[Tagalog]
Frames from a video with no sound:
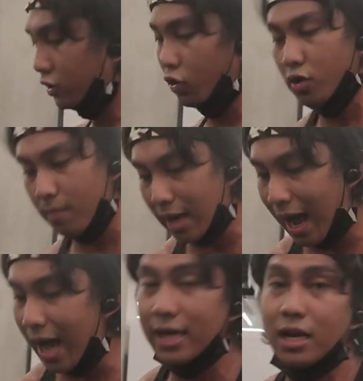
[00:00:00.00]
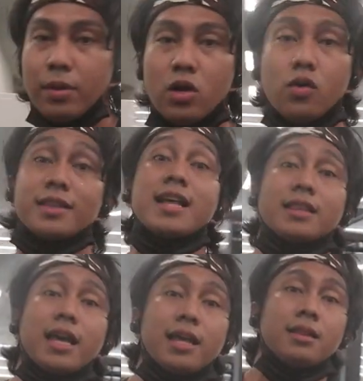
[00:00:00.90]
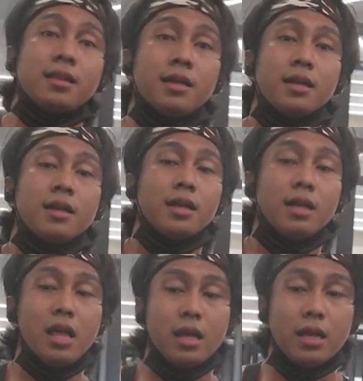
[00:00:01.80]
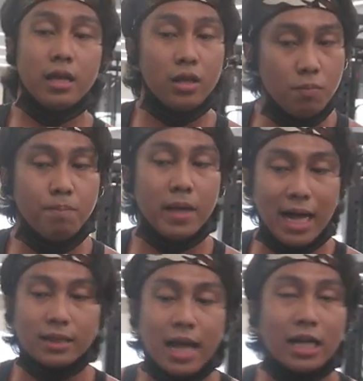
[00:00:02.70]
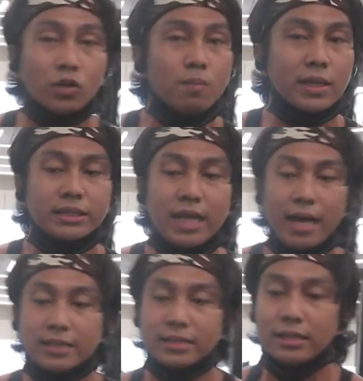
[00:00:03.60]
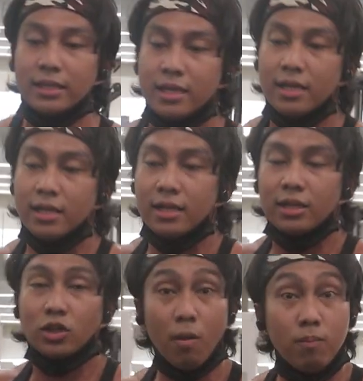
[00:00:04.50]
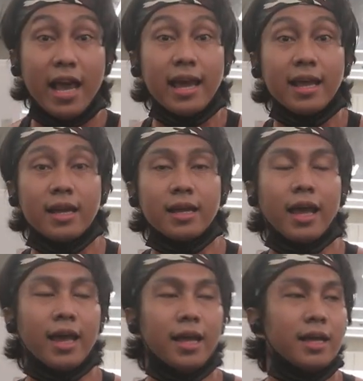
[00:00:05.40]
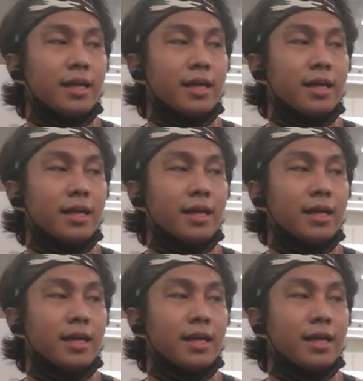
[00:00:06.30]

So yung magaan na binuhat natin, yung bigat na katumbas niya is doble. Okay?